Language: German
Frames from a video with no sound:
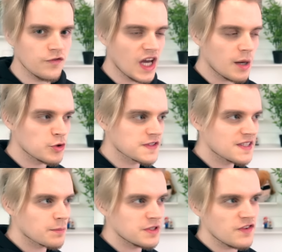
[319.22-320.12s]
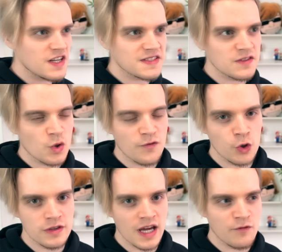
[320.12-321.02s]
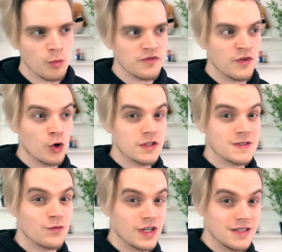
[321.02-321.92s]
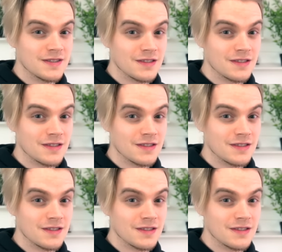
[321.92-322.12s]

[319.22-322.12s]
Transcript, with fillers: Und wir haben uns gesagt, bis wir das Intro gefunden haben, womit wir wirklich zufrieden